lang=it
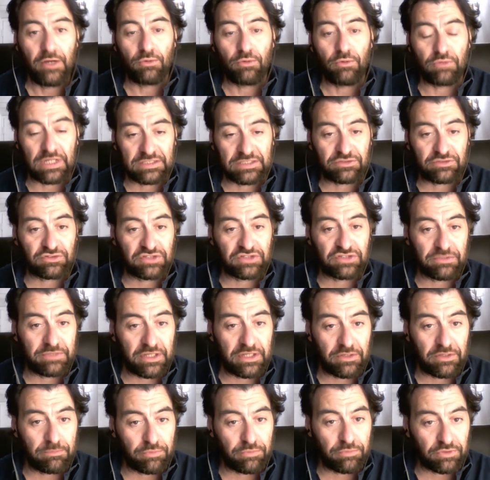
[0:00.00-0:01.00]
Una altro
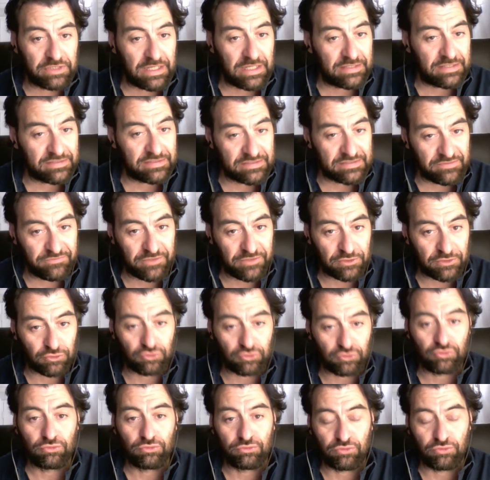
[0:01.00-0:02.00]
seminario importante si è fatto
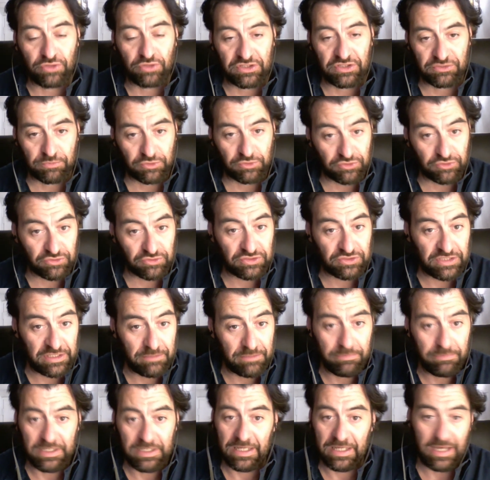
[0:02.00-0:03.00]
sul turismo
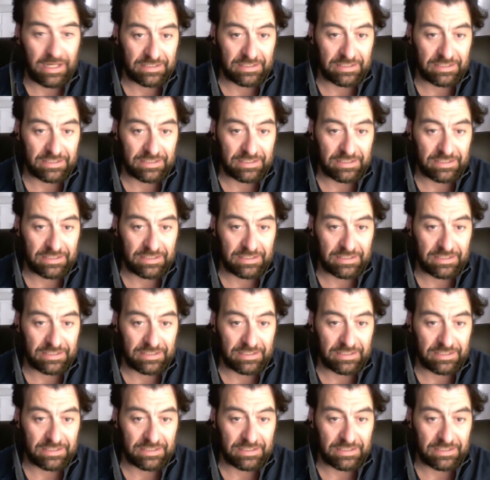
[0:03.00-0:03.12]
sostenibile,